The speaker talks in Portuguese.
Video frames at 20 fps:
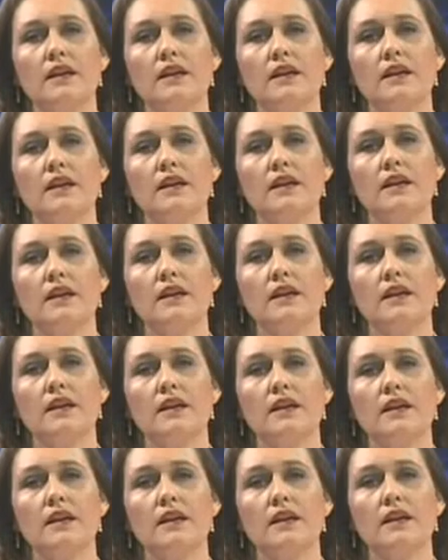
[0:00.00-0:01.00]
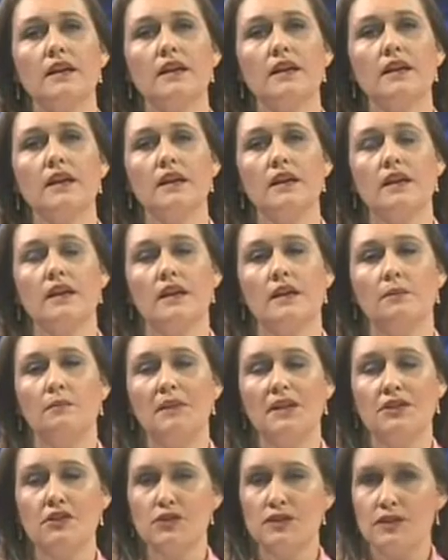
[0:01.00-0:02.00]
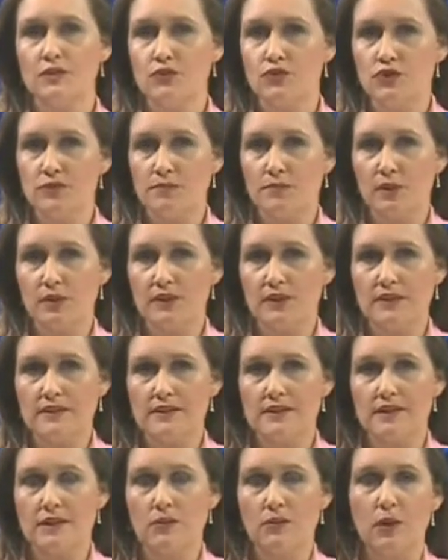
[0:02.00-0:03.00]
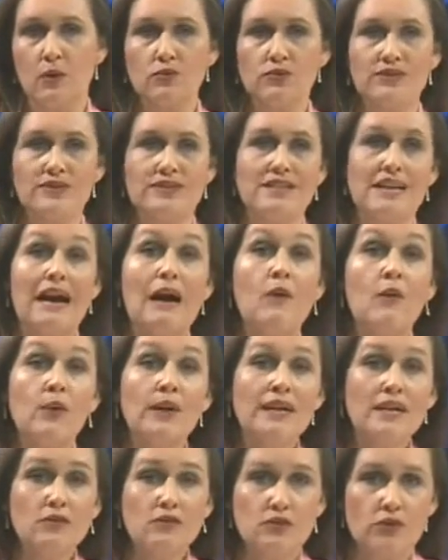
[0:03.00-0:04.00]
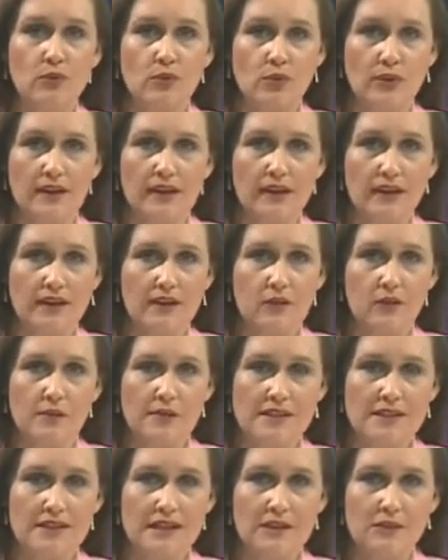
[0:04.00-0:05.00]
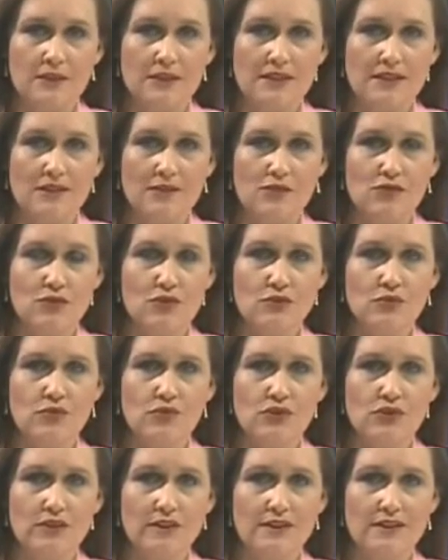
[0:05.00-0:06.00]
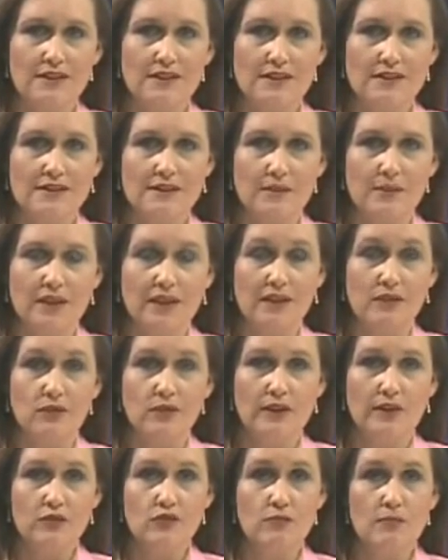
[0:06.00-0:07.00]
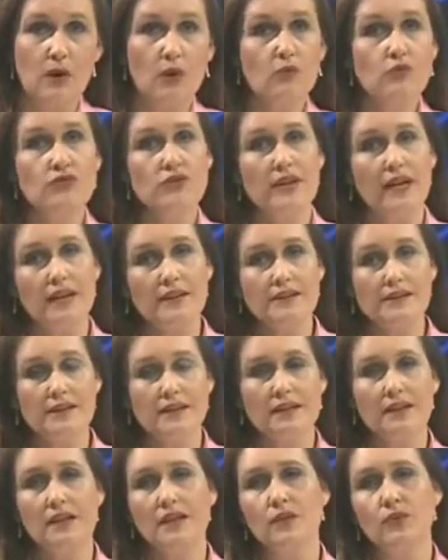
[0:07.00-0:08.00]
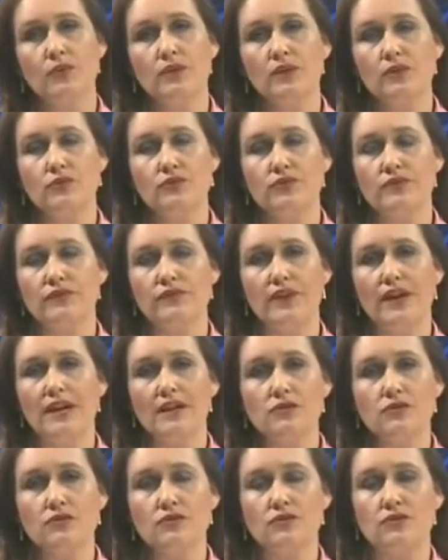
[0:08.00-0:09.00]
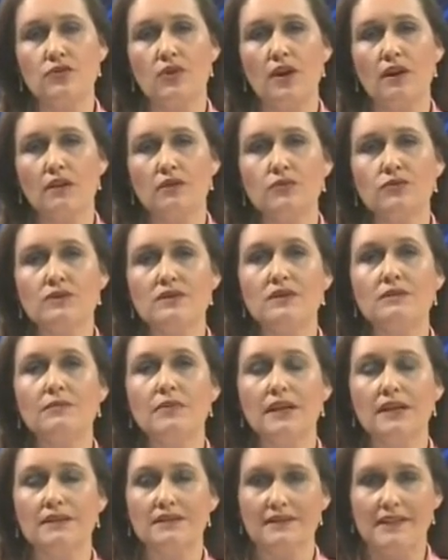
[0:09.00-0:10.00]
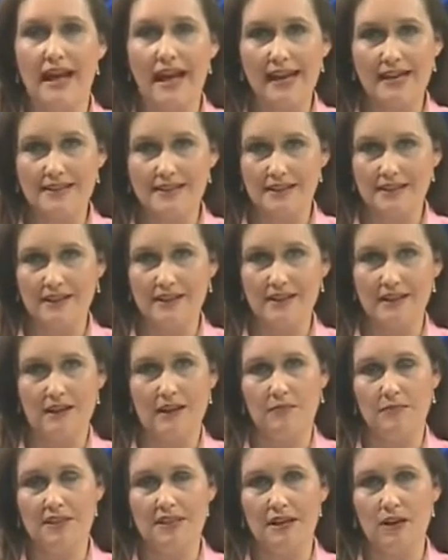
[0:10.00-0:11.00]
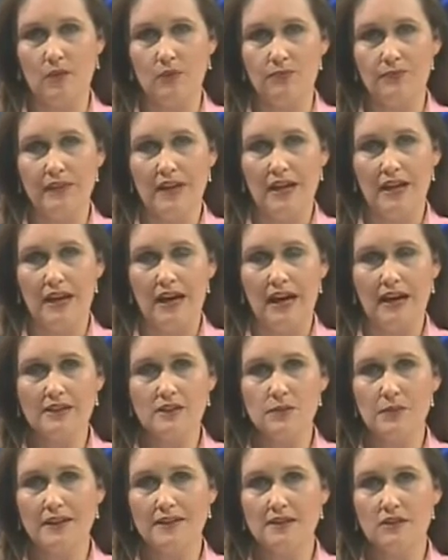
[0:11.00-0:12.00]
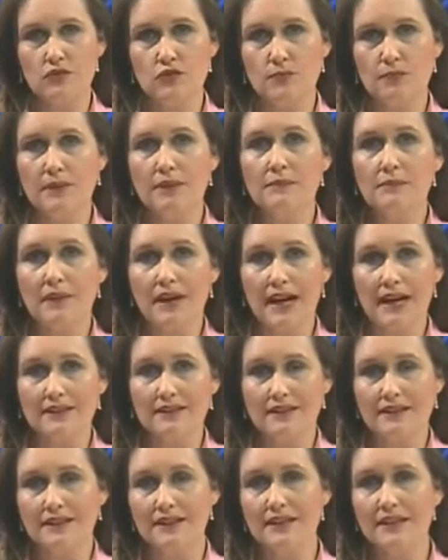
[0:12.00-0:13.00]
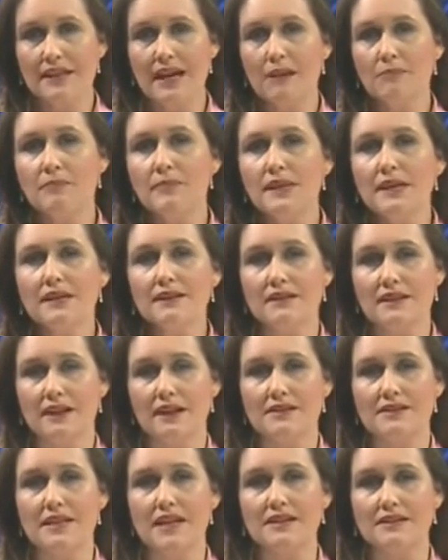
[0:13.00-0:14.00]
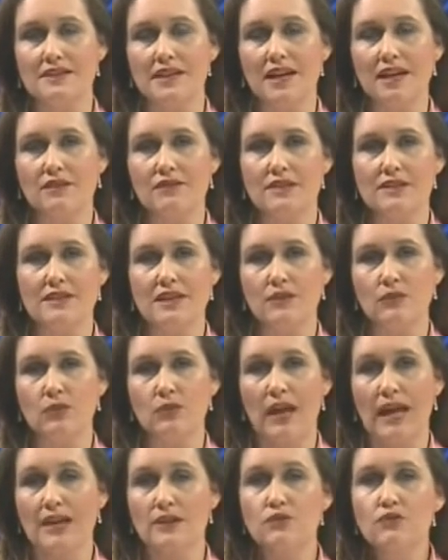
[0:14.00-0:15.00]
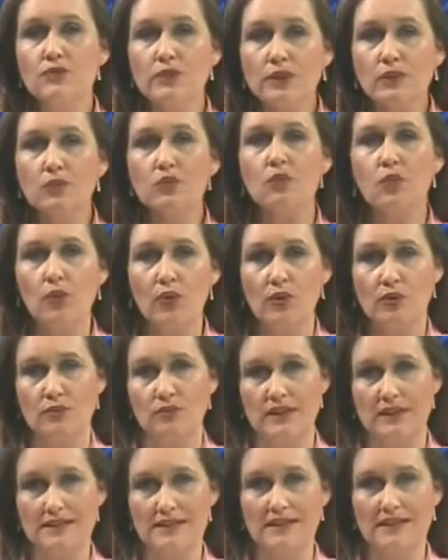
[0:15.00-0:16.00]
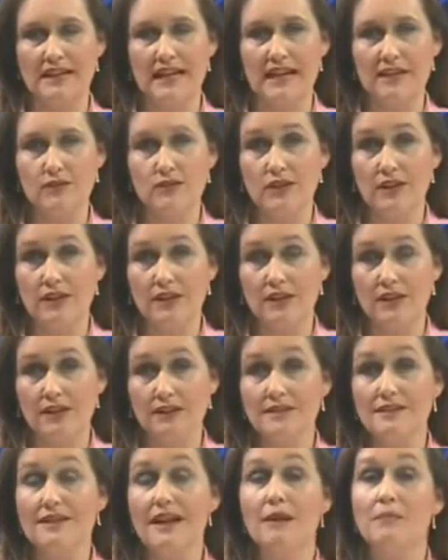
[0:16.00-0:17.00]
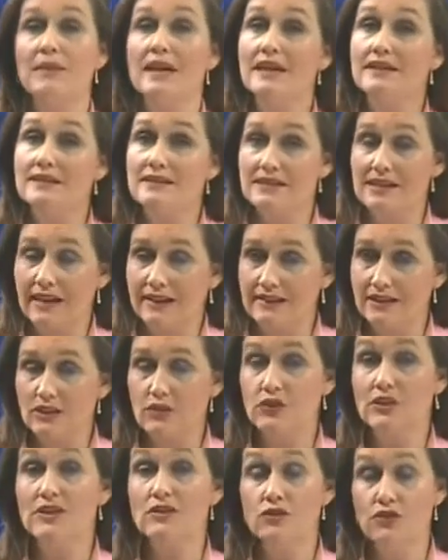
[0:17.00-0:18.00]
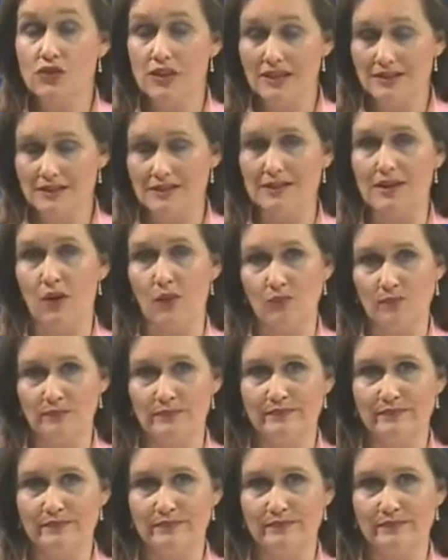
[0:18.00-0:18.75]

cidade. Medidas de proteção ao de coleira começaram a ser discutidas esta manhã durante uma audiência que reuniu diversos órgãos ambientais aqui na capital. A espécie de primata que habita as reservas naturais no entorno da cidade está ameaçada de extinção.